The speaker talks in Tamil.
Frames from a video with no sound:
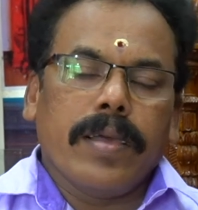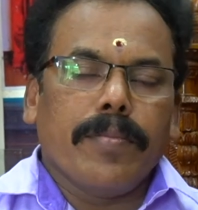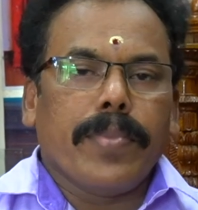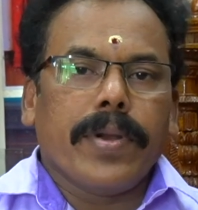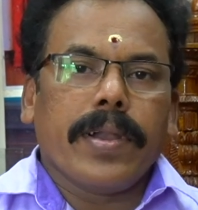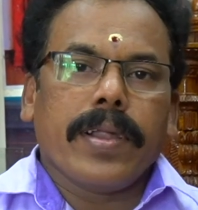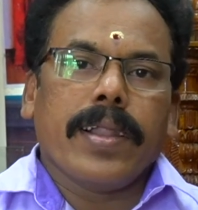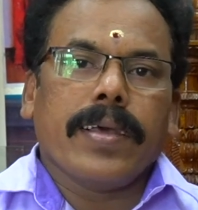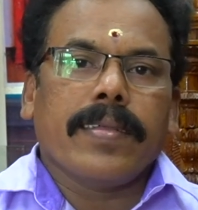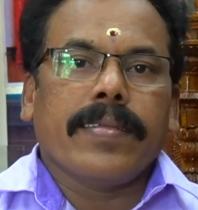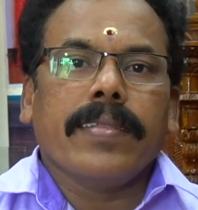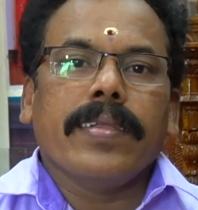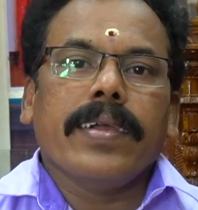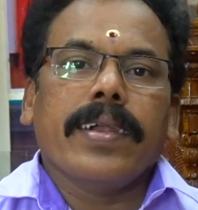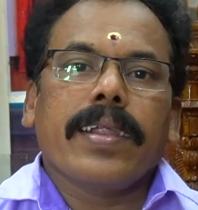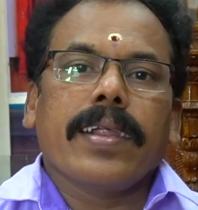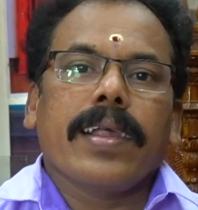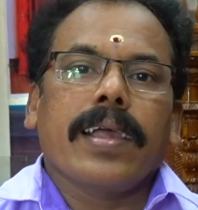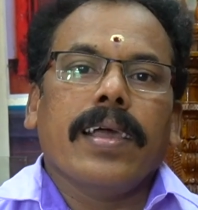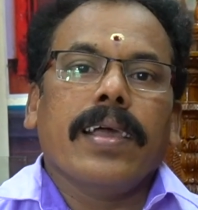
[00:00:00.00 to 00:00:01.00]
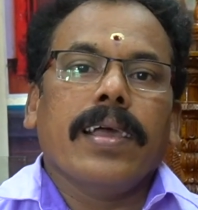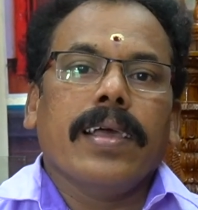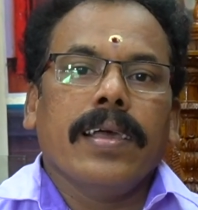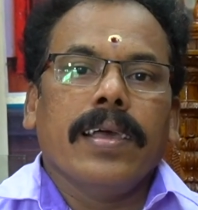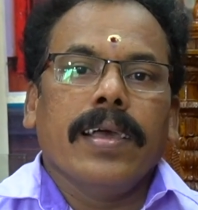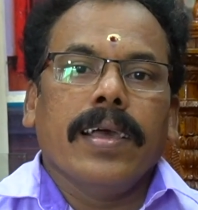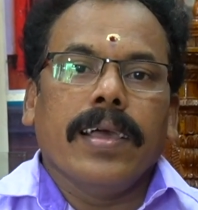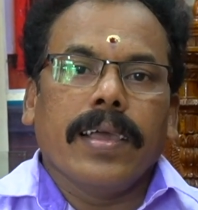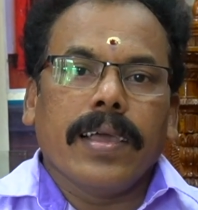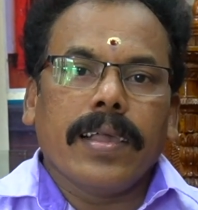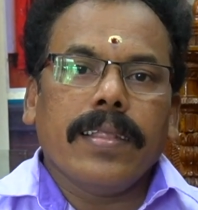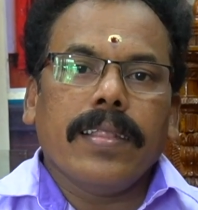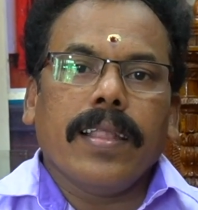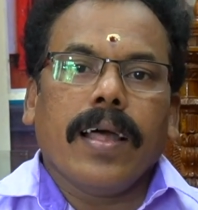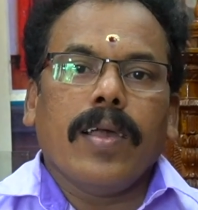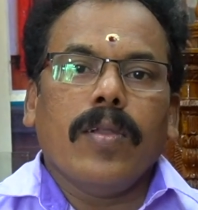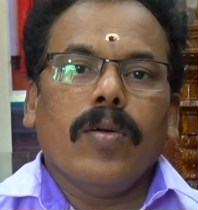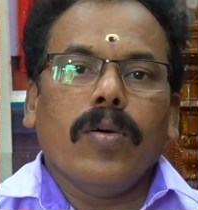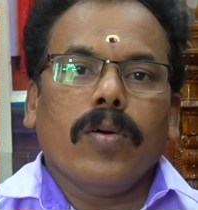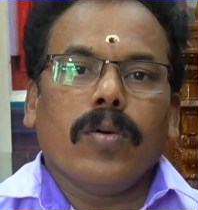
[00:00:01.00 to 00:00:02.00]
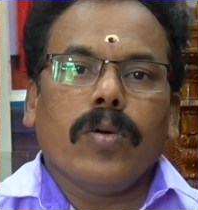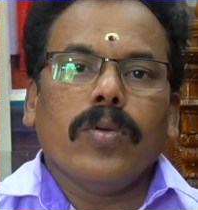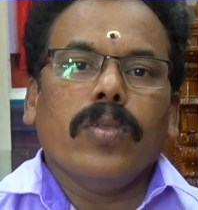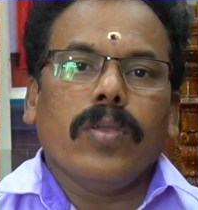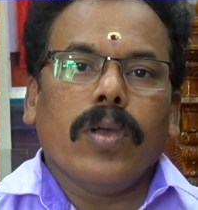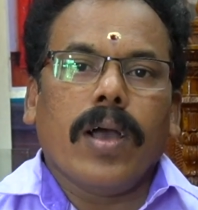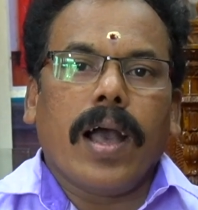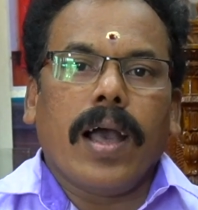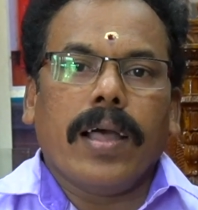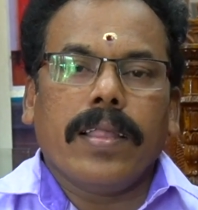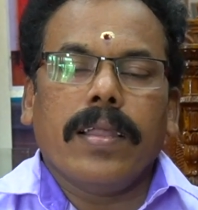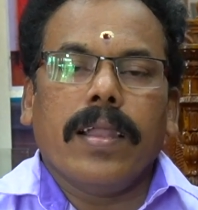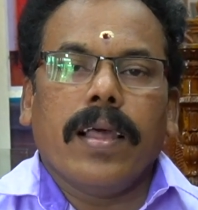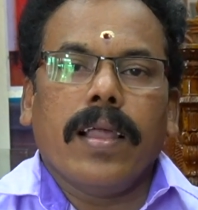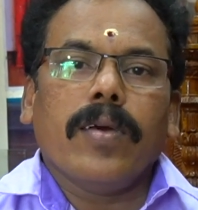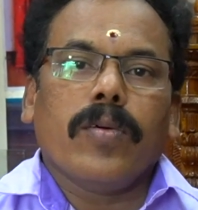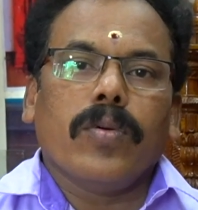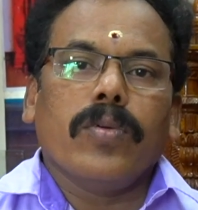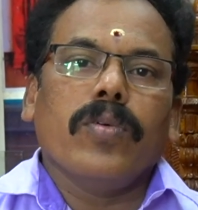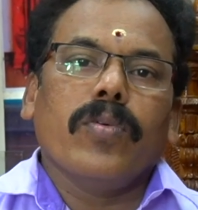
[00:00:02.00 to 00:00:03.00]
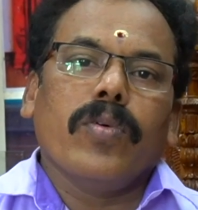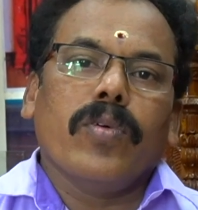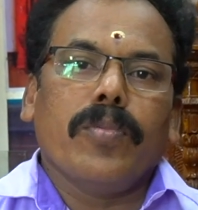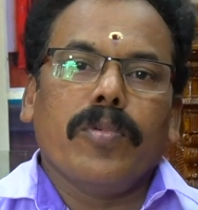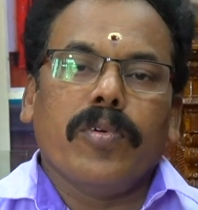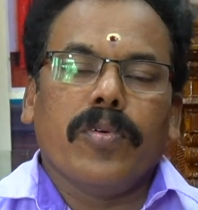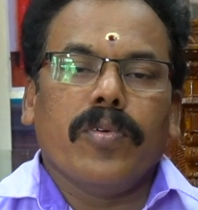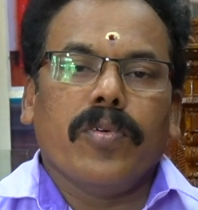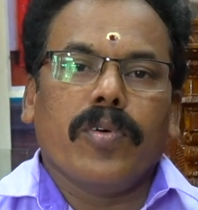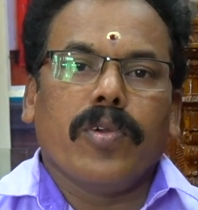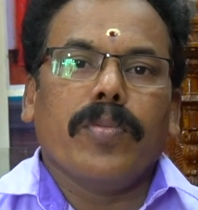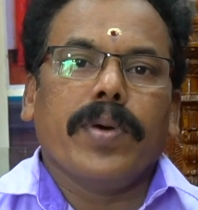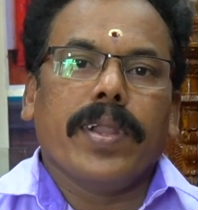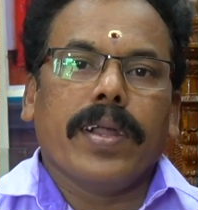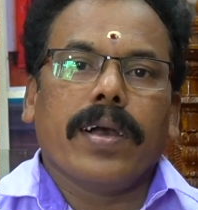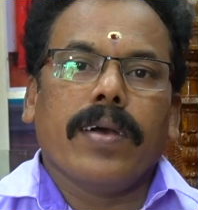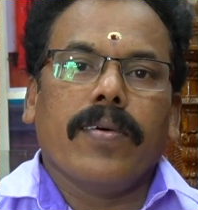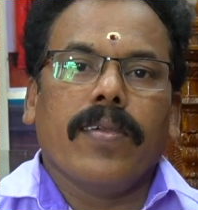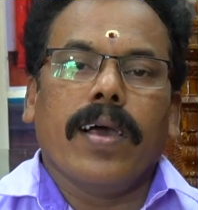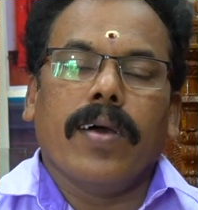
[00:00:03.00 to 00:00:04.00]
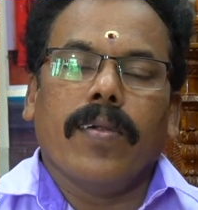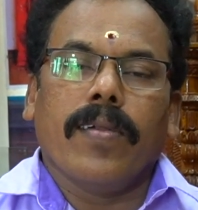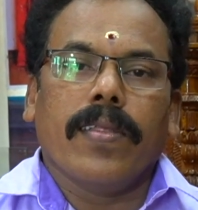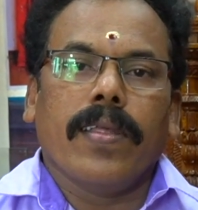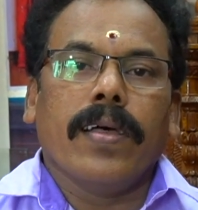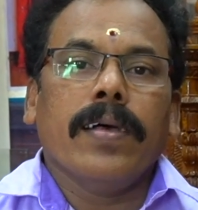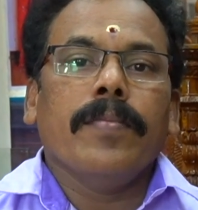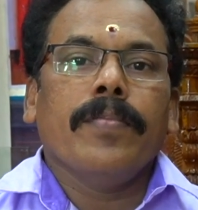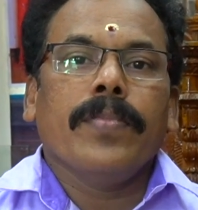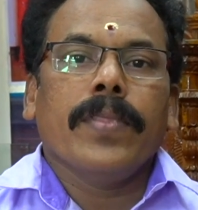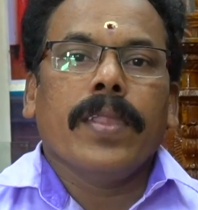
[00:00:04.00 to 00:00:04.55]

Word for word: என் பாட்டுக்கு நான் செஞ்சிட்ருக்கேன் இருந்தாலும் கொஞ்சம் அதனால கொஞ்சம் ஒரு ஒரு கவலை அவ்வளோதான்